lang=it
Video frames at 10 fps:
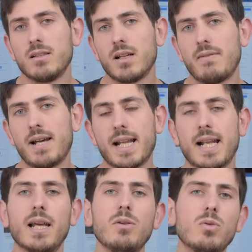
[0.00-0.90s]
avere
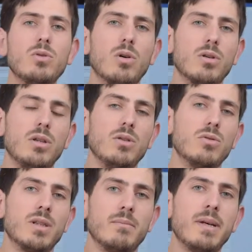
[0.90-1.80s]
l'aiuto di
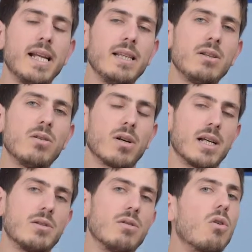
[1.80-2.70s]
un medico
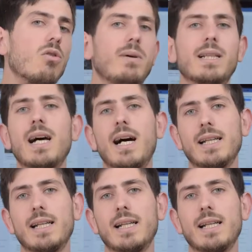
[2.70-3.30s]
che si occupa da